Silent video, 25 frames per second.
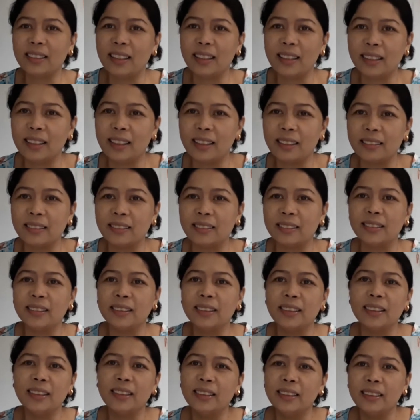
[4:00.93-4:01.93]
Talagang
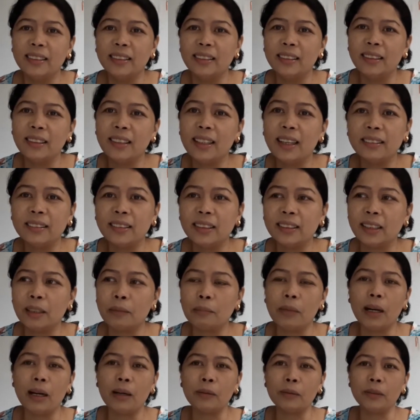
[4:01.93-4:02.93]
lahat ng
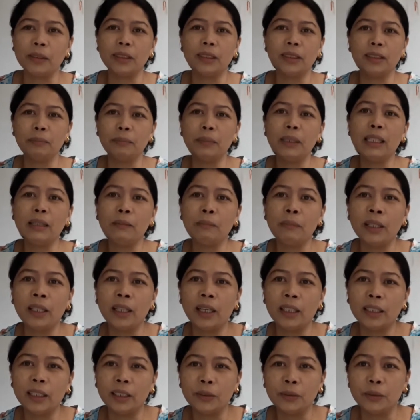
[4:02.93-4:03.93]
trabaho is
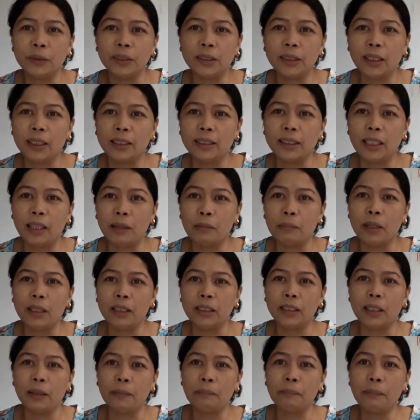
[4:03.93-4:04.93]
binibigay niya doon sa
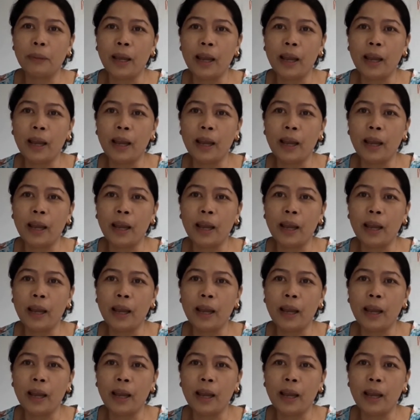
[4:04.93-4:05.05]
kasama niya.